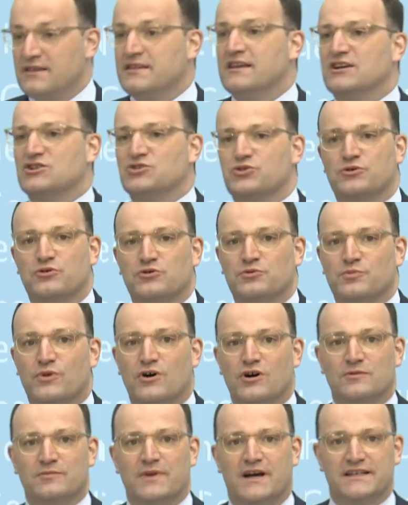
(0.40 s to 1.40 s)
Ja, schönen guten
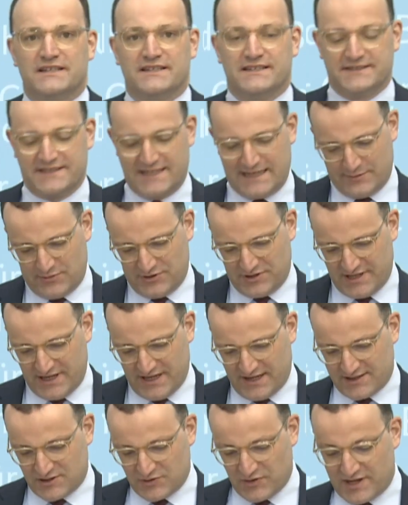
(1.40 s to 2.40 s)
Morgen, meine Damen und
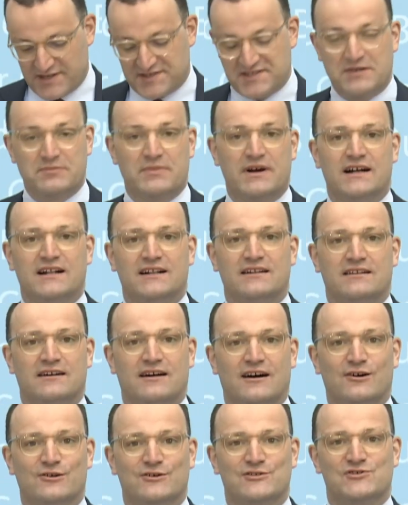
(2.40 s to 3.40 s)
Herren. Zuerst einmal
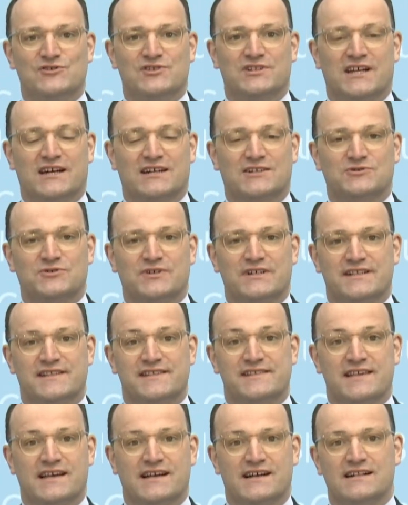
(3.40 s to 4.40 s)
auch zu den aktuellen
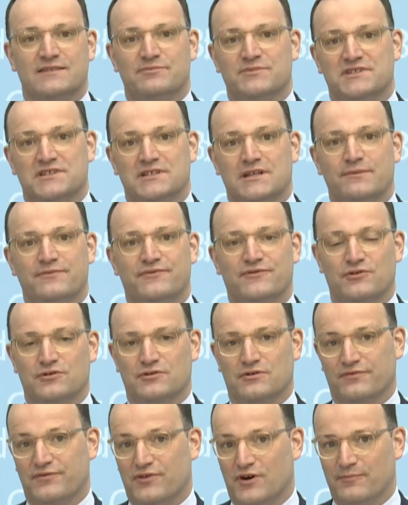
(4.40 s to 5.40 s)
Zahlen mit den
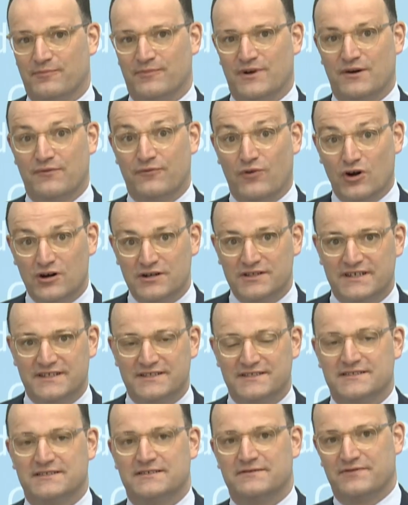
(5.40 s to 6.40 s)
Impfungen vom
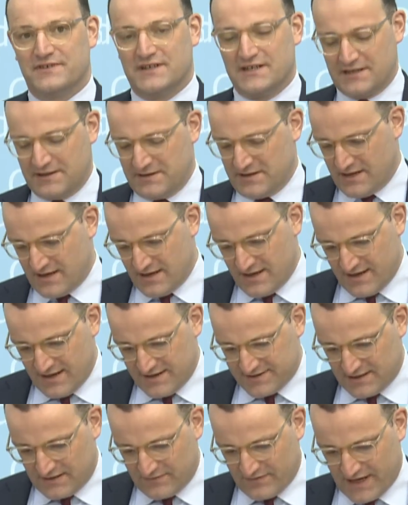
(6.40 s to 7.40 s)
Wochenende. Wir
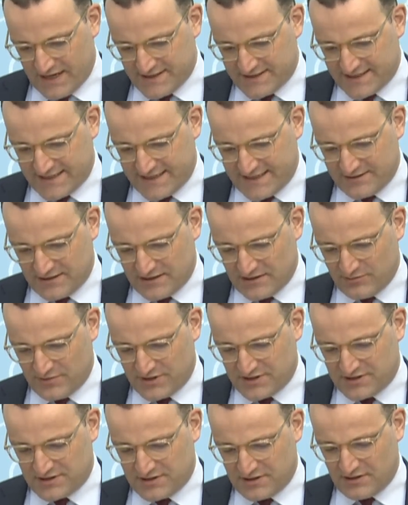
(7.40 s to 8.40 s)
sind weiterhin
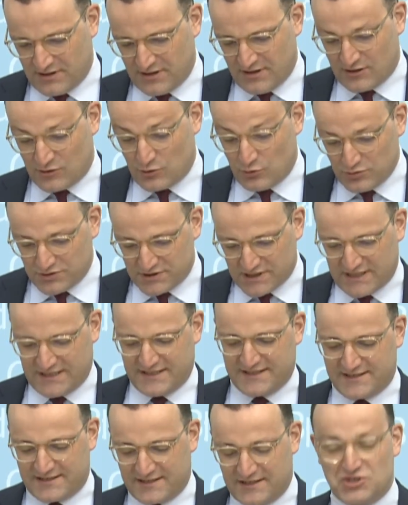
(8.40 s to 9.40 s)
mit
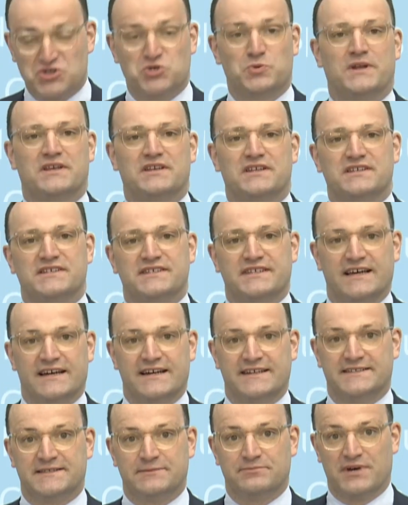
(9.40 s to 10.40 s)
guter
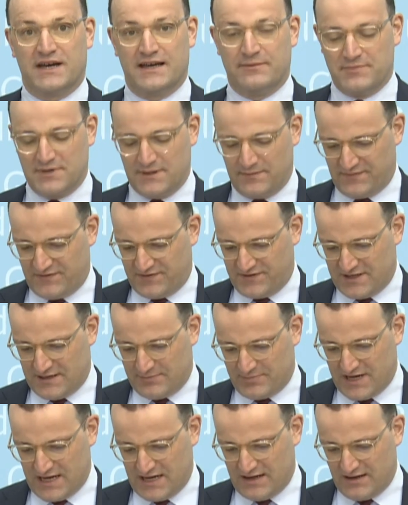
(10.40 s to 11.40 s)
Geschwindigkeit beim Impfen
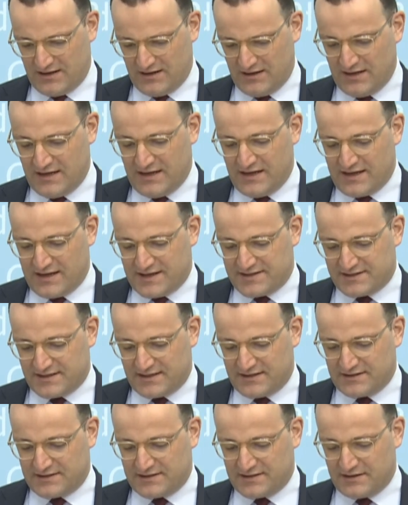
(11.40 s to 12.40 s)
dabei. Es
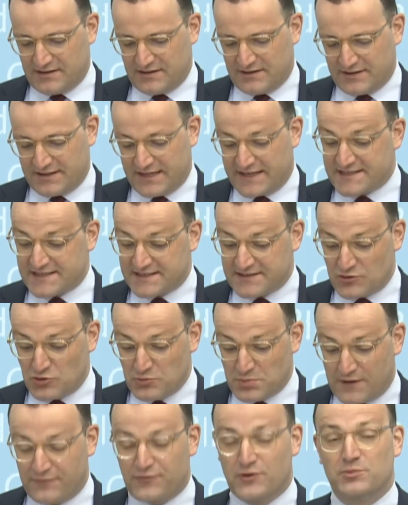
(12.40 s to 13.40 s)
sind äh, jetzt
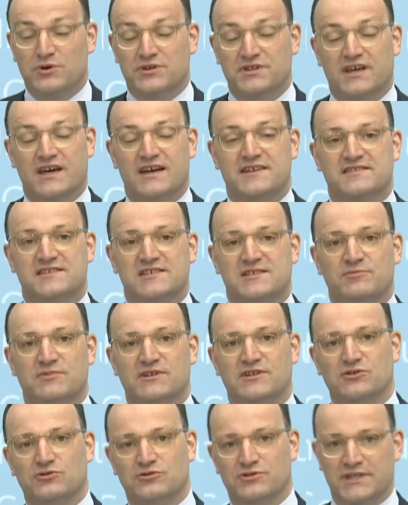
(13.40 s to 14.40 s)
über 35
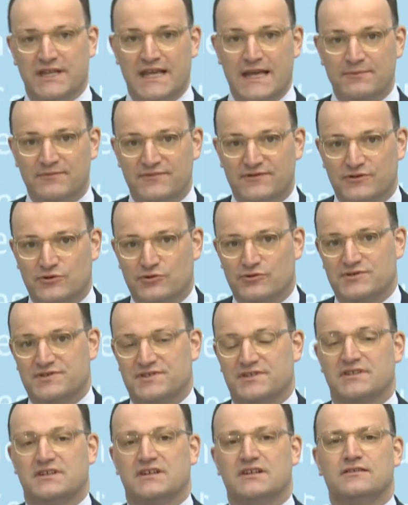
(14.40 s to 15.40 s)
Millionen
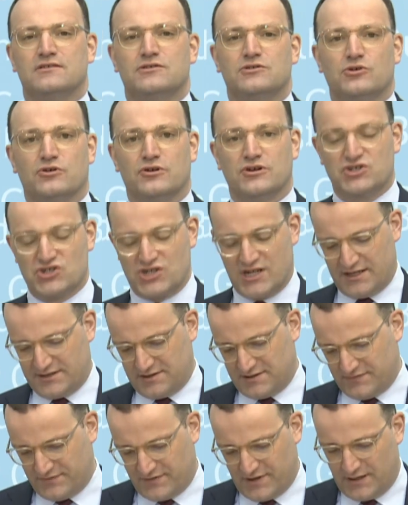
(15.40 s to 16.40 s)
Impfdosen in
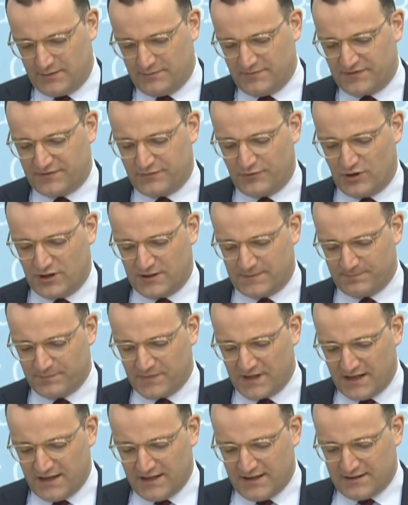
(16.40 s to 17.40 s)
Deutschland verimpft worden,
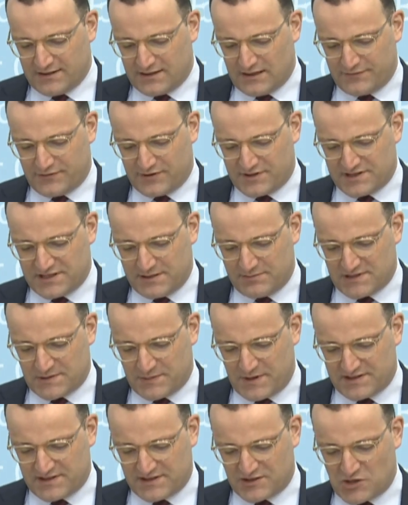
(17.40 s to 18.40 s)
davon
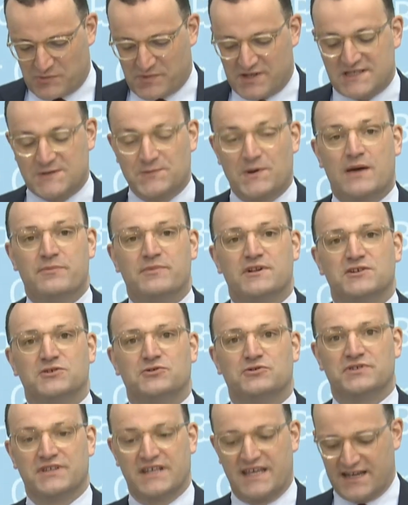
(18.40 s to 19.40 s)
27,2
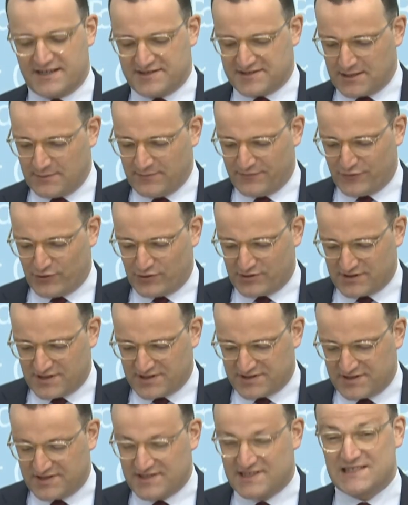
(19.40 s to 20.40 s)
Millionen Erstimpfungen.
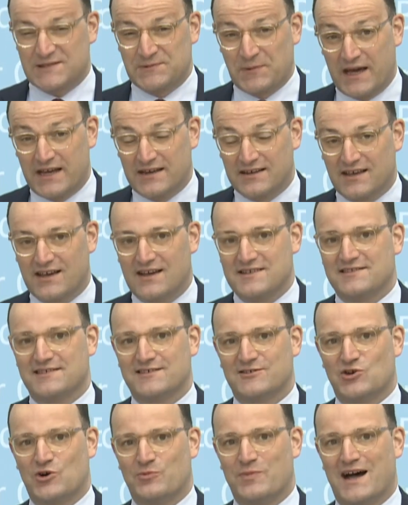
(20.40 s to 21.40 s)
Das sind
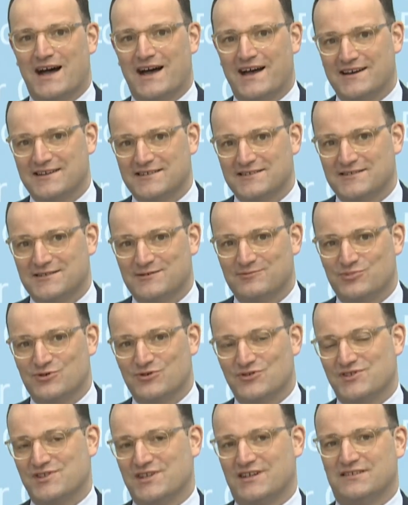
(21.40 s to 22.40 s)
32,8
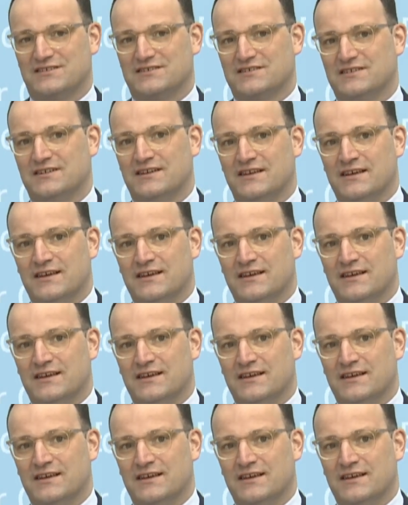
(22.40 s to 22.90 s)
Prozent